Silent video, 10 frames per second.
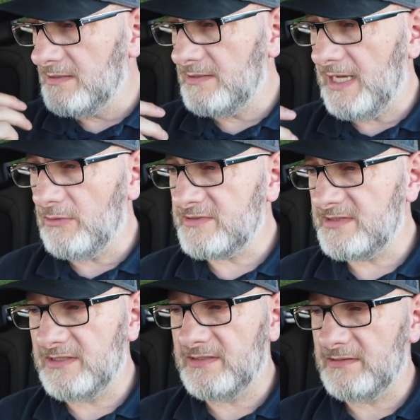Äh,
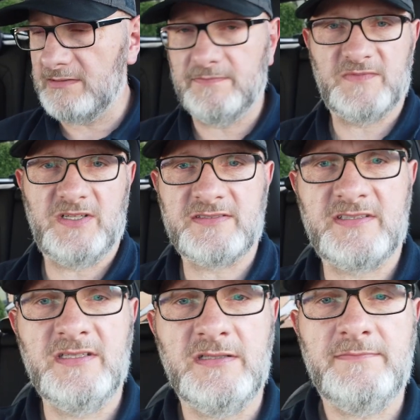außer ähm, das
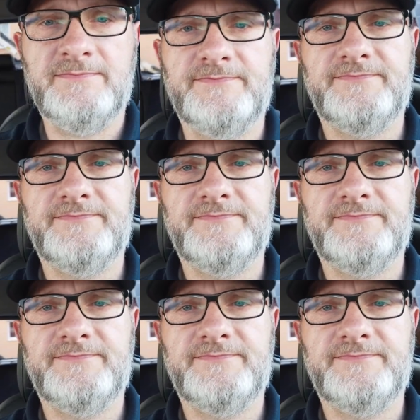hier,